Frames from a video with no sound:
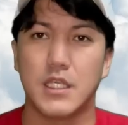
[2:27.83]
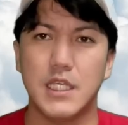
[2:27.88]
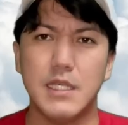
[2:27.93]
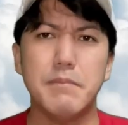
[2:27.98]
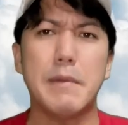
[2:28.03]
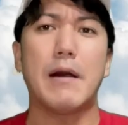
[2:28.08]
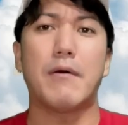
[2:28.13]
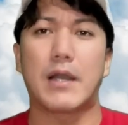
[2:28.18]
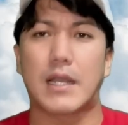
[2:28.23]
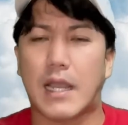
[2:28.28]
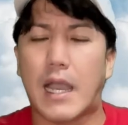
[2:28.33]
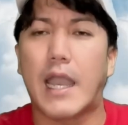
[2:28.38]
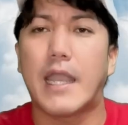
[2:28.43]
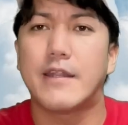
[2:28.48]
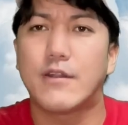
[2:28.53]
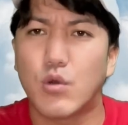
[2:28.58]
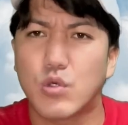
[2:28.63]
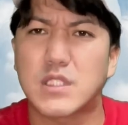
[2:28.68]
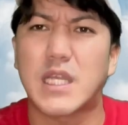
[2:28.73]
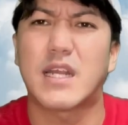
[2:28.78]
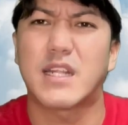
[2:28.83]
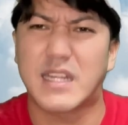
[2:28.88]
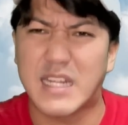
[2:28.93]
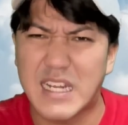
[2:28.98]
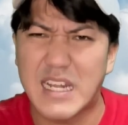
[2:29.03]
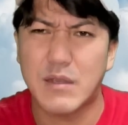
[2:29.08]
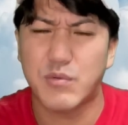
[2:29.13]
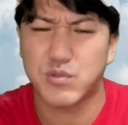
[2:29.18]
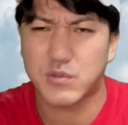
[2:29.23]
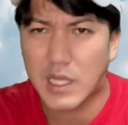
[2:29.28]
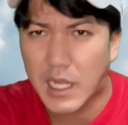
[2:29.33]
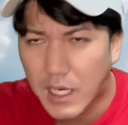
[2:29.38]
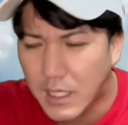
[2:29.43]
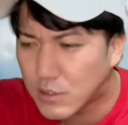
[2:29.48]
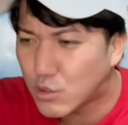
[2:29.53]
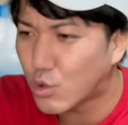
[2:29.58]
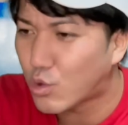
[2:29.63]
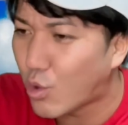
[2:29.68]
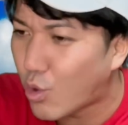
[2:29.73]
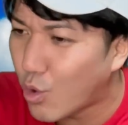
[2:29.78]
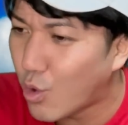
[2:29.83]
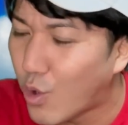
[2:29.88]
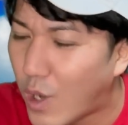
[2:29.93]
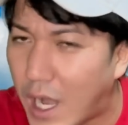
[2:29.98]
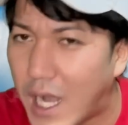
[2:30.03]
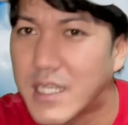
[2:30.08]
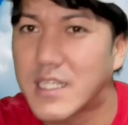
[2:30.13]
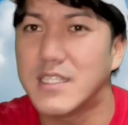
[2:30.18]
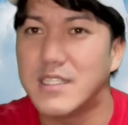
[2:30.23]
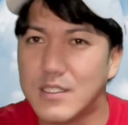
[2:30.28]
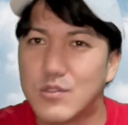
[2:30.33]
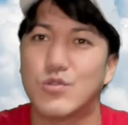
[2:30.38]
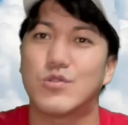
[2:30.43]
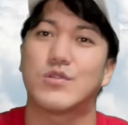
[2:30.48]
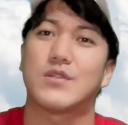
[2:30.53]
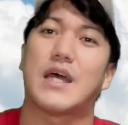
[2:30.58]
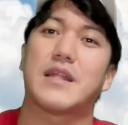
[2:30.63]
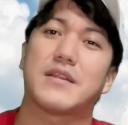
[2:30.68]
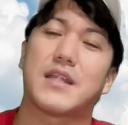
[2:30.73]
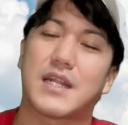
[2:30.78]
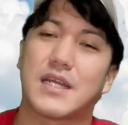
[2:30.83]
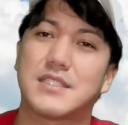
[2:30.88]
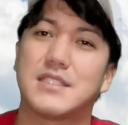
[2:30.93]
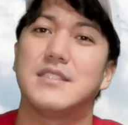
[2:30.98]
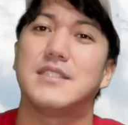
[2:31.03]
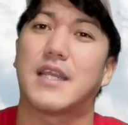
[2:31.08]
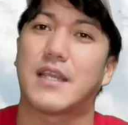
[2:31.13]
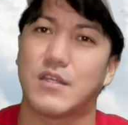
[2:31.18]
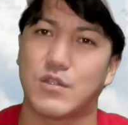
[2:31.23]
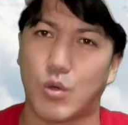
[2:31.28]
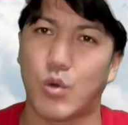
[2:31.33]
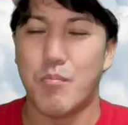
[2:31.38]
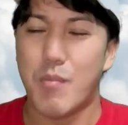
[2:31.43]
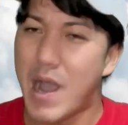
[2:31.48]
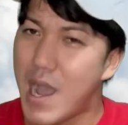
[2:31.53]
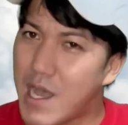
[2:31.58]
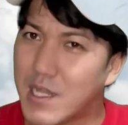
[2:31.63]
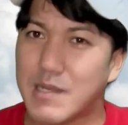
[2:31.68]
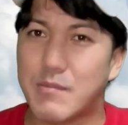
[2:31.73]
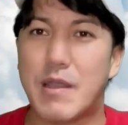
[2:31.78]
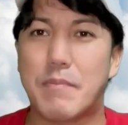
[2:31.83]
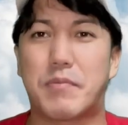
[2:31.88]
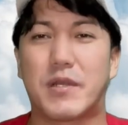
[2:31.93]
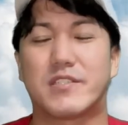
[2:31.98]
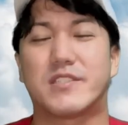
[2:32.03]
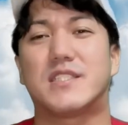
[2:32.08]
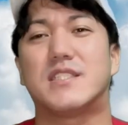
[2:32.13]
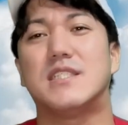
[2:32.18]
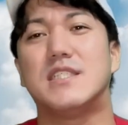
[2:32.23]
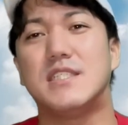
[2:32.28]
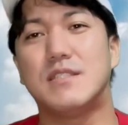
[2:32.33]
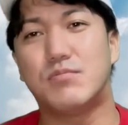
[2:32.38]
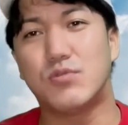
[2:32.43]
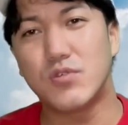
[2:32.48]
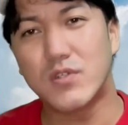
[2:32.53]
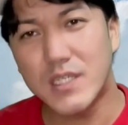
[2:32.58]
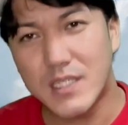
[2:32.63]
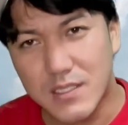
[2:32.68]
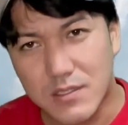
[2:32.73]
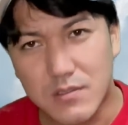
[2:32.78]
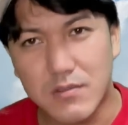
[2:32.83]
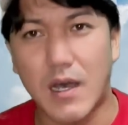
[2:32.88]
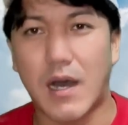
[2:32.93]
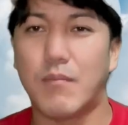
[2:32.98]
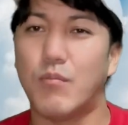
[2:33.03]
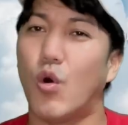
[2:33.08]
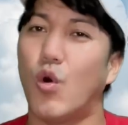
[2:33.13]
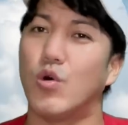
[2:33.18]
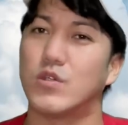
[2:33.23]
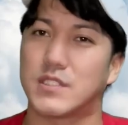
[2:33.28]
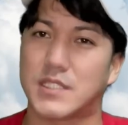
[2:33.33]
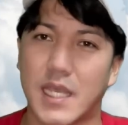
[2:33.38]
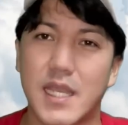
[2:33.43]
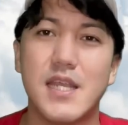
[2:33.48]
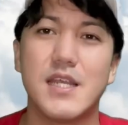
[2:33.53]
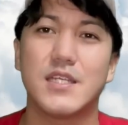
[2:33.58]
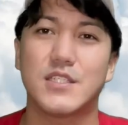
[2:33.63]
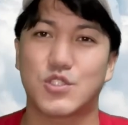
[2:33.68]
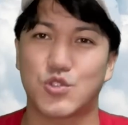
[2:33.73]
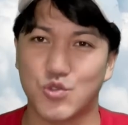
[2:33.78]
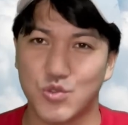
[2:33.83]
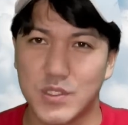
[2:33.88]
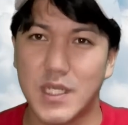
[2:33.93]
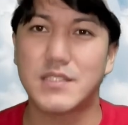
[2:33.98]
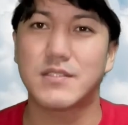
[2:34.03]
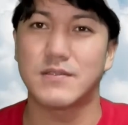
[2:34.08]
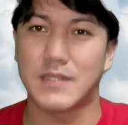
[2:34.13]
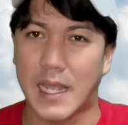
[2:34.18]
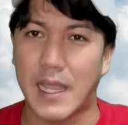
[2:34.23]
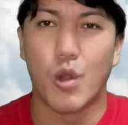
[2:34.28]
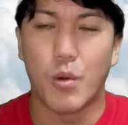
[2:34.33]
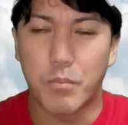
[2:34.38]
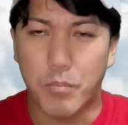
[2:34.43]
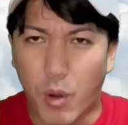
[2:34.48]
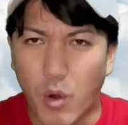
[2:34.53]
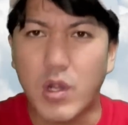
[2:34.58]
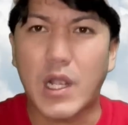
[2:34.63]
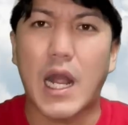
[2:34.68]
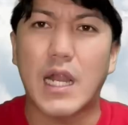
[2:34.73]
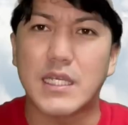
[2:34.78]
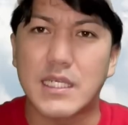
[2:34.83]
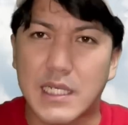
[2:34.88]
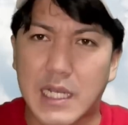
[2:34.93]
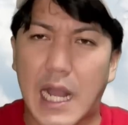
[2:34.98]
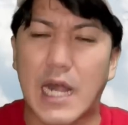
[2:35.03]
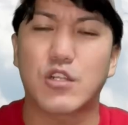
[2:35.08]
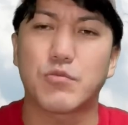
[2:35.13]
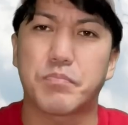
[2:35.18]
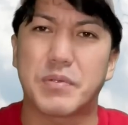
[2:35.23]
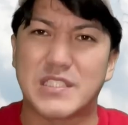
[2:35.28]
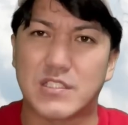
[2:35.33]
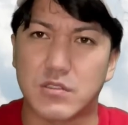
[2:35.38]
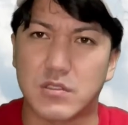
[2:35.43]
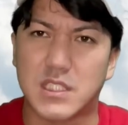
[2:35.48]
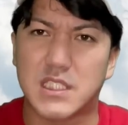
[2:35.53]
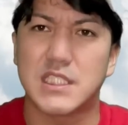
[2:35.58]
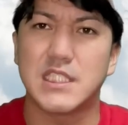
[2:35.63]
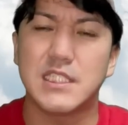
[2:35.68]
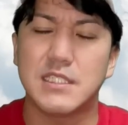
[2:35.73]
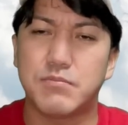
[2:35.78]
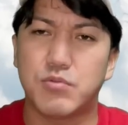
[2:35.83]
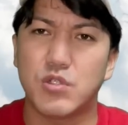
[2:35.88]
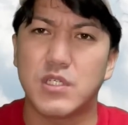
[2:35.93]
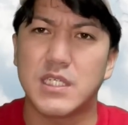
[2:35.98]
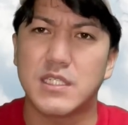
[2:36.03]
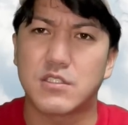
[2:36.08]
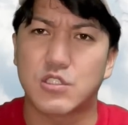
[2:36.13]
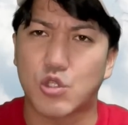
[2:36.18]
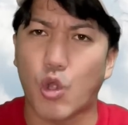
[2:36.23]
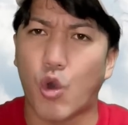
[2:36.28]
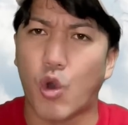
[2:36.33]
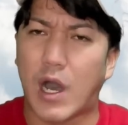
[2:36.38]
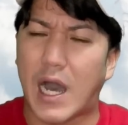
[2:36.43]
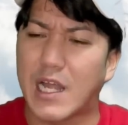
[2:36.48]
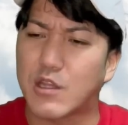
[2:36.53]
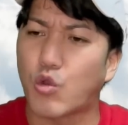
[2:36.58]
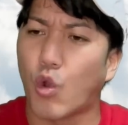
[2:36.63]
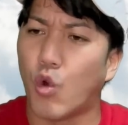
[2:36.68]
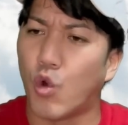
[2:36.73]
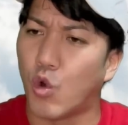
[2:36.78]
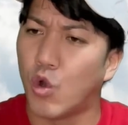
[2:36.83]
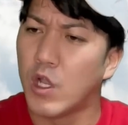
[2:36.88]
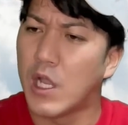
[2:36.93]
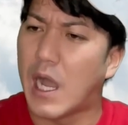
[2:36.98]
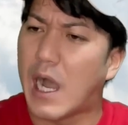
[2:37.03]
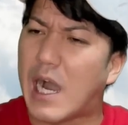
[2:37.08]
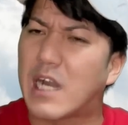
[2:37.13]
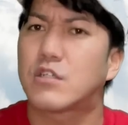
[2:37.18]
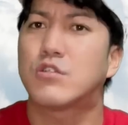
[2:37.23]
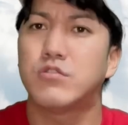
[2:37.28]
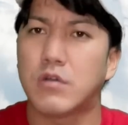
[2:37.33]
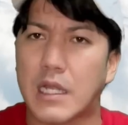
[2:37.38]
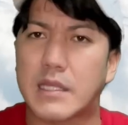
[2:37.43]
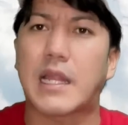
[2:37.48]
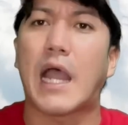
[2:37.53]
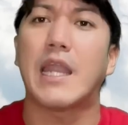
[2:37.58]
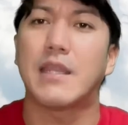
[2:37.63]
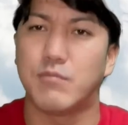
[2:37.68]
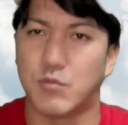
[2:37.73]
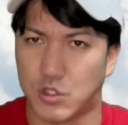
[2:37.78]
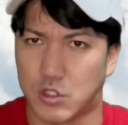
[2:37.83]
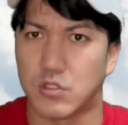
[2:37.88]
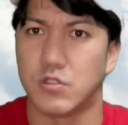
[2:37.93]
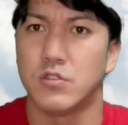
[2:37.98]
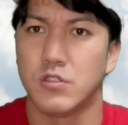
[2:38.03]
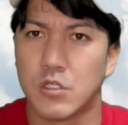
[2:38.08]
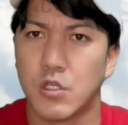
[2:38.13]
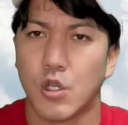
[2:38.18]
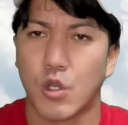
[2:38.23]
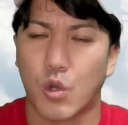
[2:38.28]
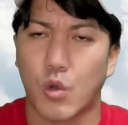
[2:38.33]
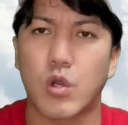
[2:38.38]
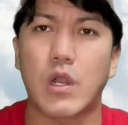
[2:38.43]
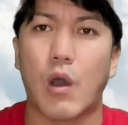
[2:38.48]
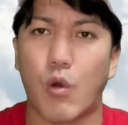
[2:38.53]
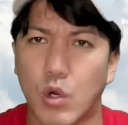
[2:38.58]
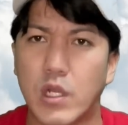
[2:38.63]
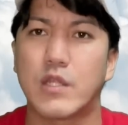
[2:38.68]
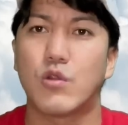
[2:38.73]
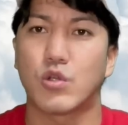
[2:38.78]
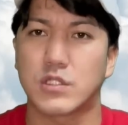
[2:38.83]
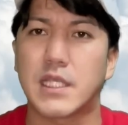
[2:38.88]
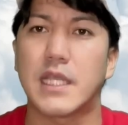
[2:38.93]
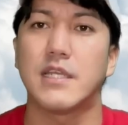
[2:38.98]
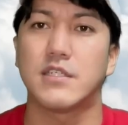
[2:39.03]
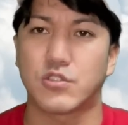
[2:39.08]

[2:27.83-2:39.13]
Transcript: 今は改良されてね、蓋がちょっとこう、開きにくくなったらしいんだけど。まあでもやっぱシーブリーズはもう青春ですね。ポカリ、カルピス、シーブリーズと、あと、アクアタイムズ。これは俺の青